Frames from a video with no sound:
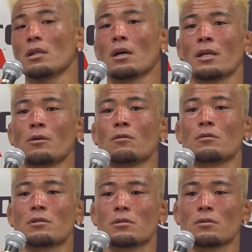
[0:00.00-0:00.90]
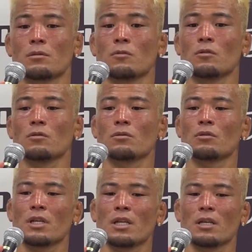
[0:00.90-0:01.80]
だからイコールそのもう本
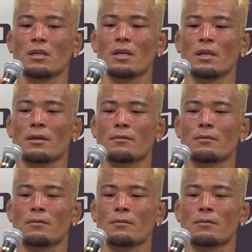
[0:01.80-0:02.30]
当に